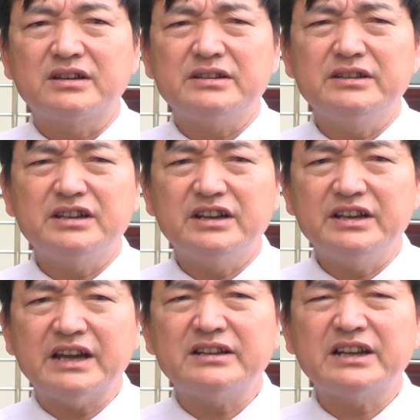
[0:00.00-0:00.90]
có như
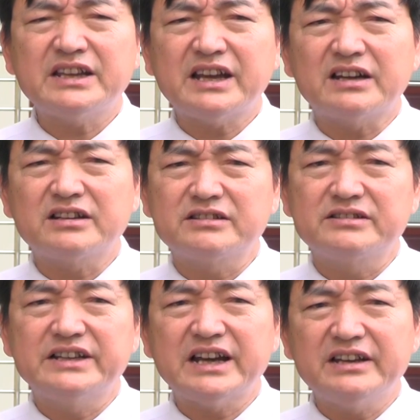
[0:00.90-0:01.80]
thời gian khai thác
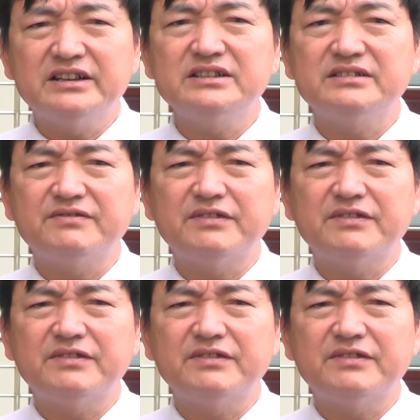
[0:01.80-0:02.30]
dài hơn